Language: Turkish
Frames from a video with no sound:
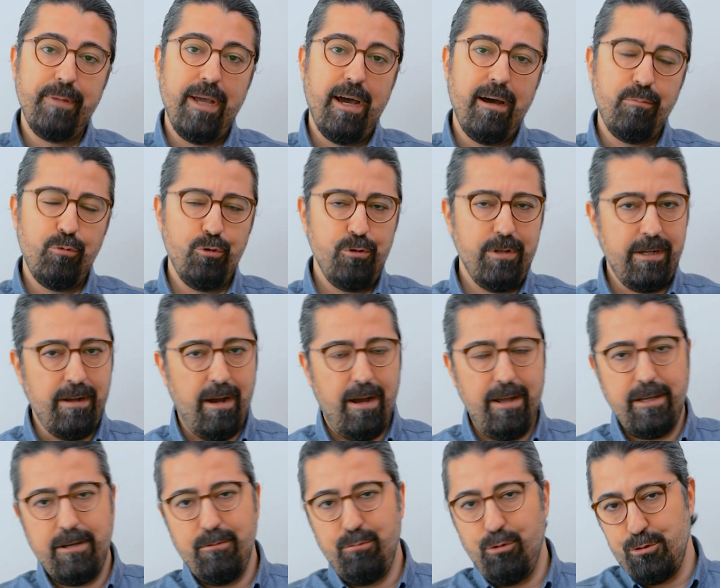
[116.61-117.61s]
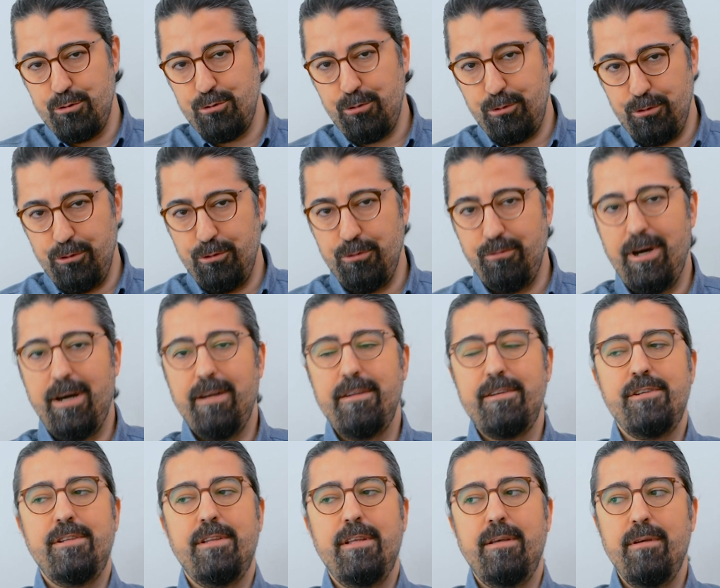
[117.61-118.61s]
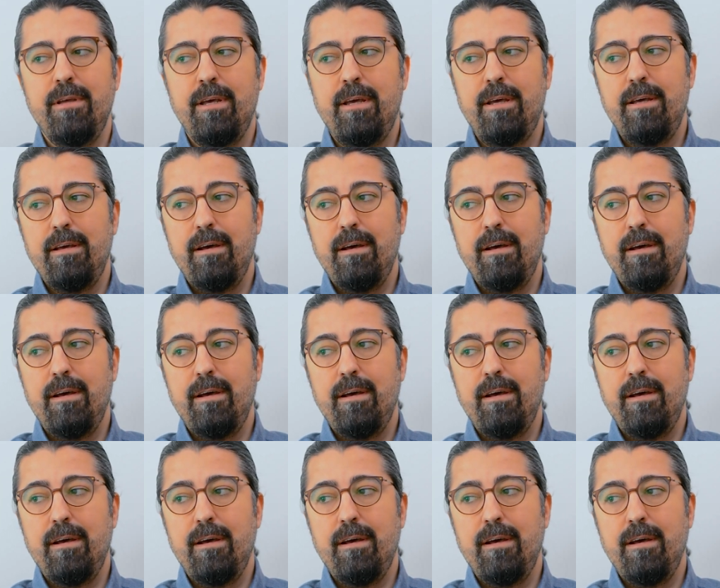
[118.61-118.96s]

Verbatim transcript: Yani burada kaygı bozukluğu var, işte